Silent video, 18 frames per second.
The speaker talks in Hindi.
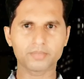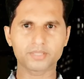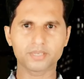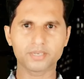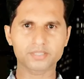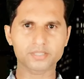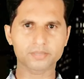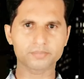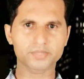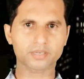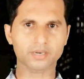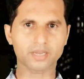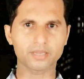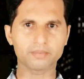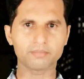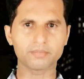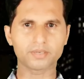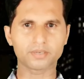बदले
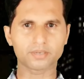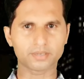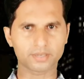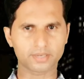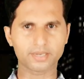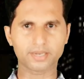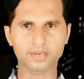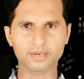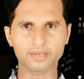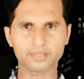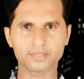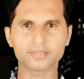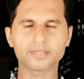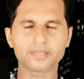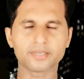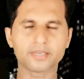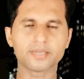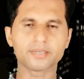सब्सक्राइब कर
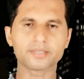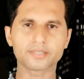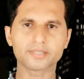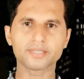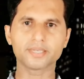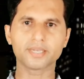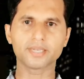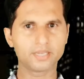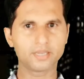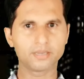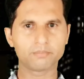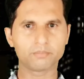लेते हैं ठीक है